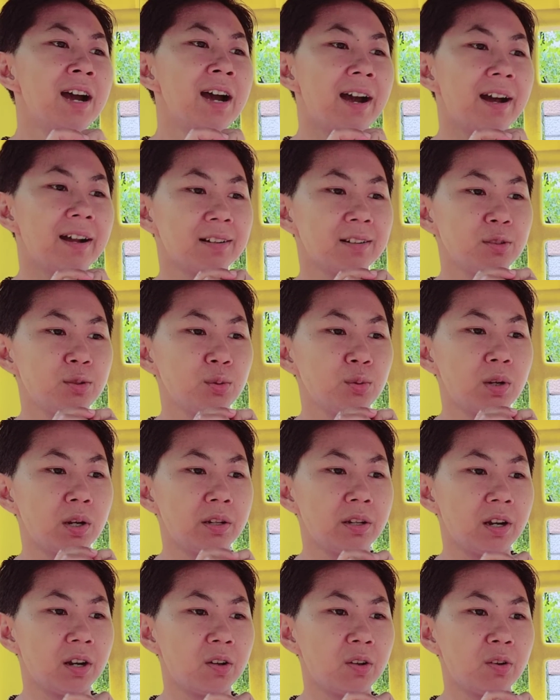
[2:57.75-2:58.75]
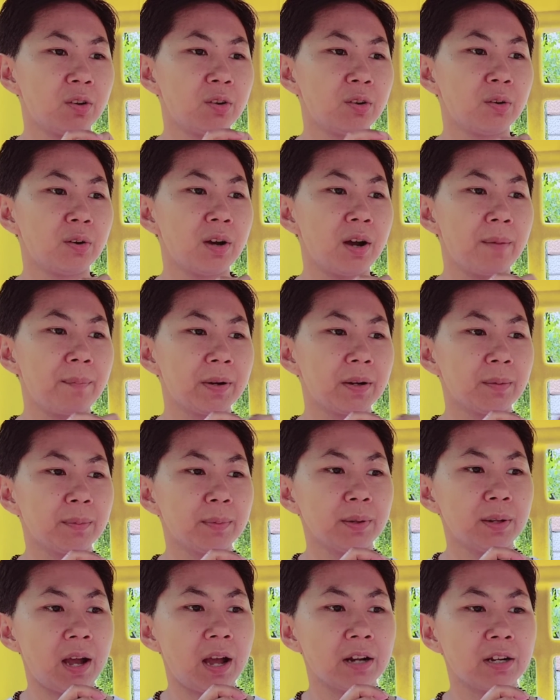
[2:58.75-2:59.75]
Ada juga yang apa
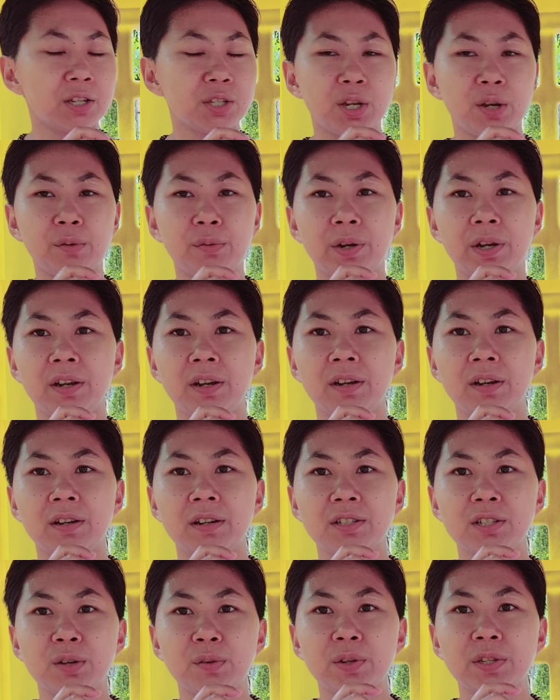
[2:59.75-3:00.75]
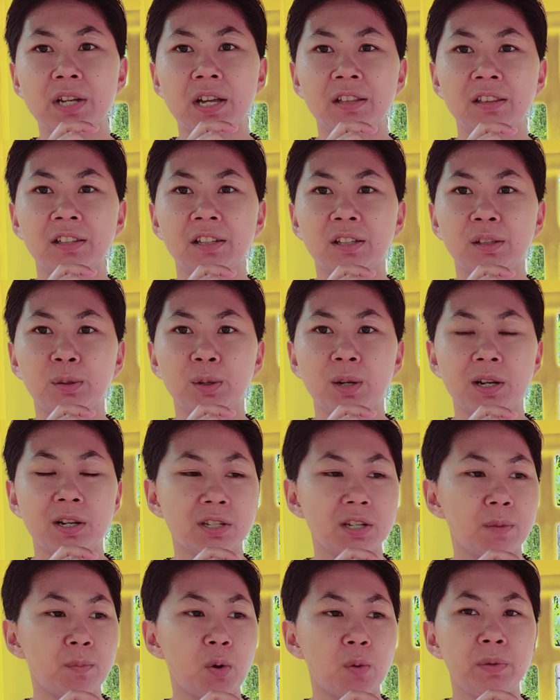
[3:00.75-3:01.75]
namanya ada cewek cewek cantik gitu ya
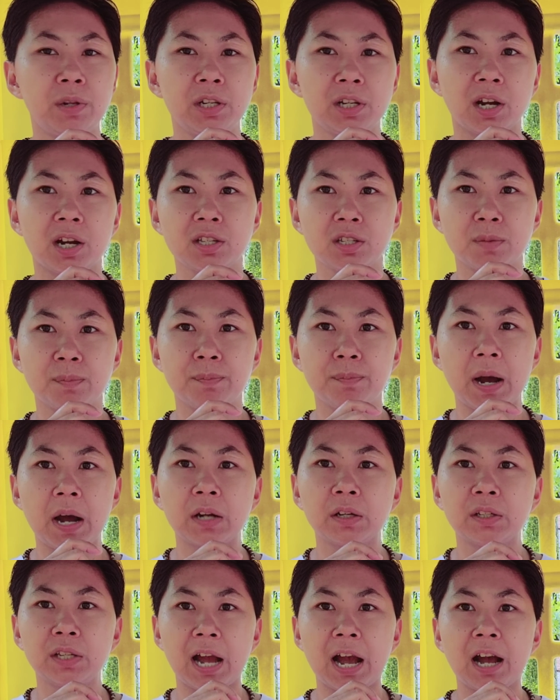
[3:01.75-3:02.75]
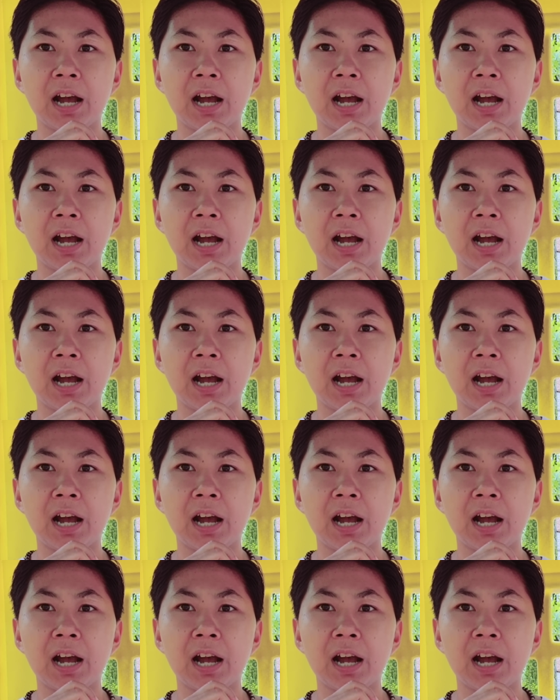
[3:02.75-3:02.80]
guys ya mobilnya kejebak